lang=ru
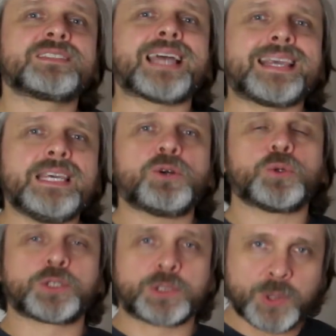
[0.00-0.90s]
в таких
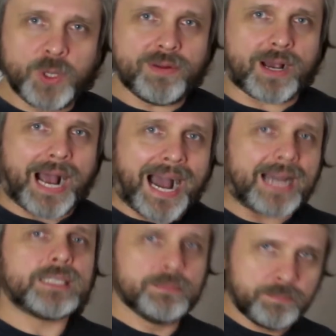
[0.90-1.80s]
условиях, а
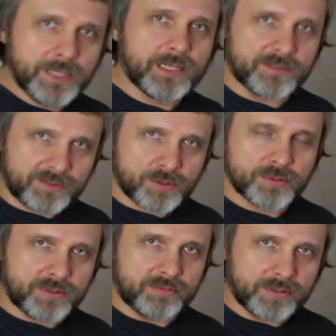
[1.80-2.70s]
они были в
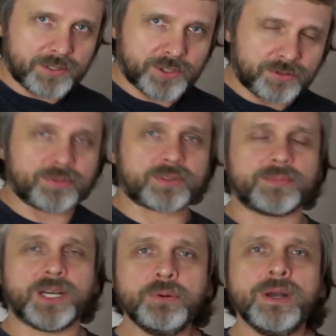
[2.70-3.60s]
Грузии в
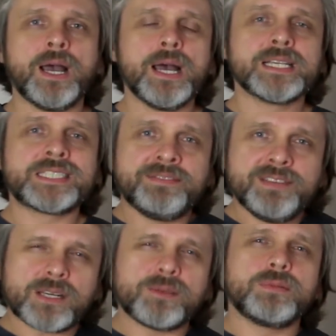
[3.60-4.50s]
2004 году,
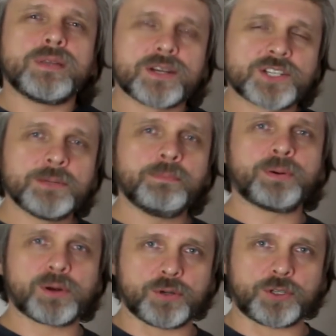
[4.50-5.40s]
свергнуть режим
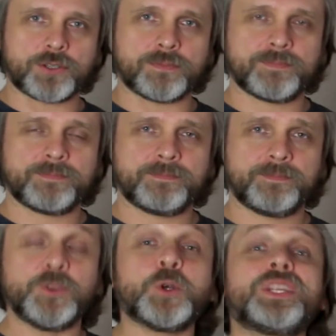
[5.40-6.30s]
проще –
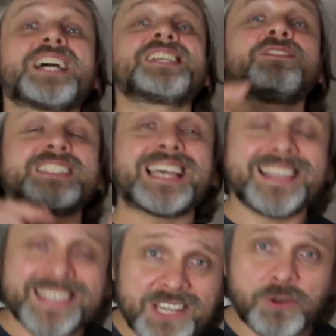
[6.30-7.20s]
но даже в
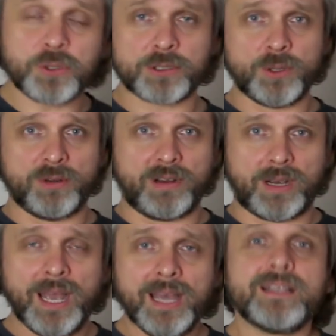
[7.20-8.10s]
таких условиях
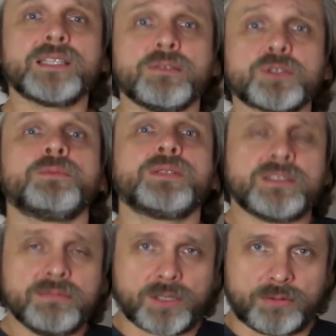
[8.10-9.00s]
для того, чтобы
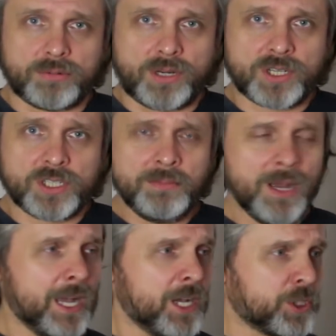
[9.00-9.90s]
свергнуть режим,
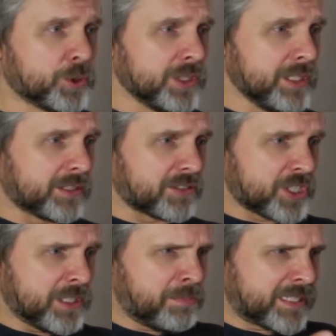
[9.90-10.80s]
нужны
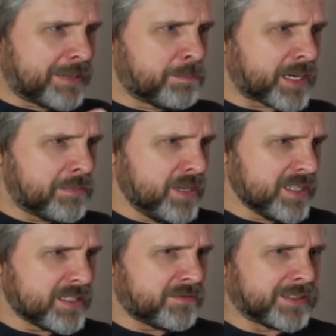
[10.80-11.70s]
совершенно
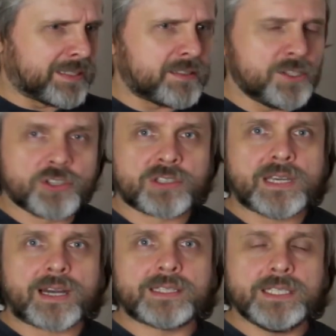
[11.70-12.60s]
бескомпромиссные, фантастически
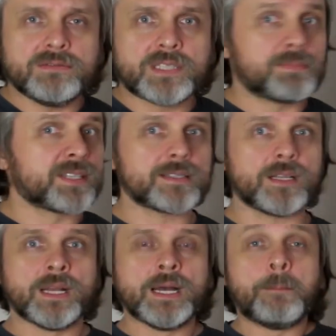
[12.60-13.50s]
активные, я бы
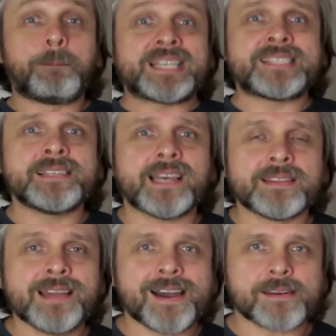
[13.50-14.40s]
сказал,
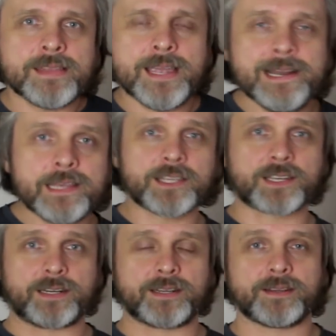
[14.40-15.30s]
пассионарные
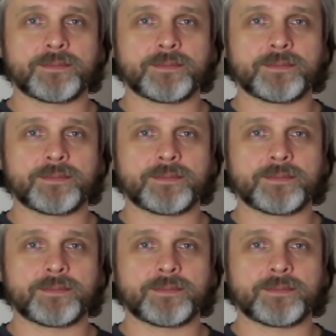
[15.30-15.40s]
лидеры.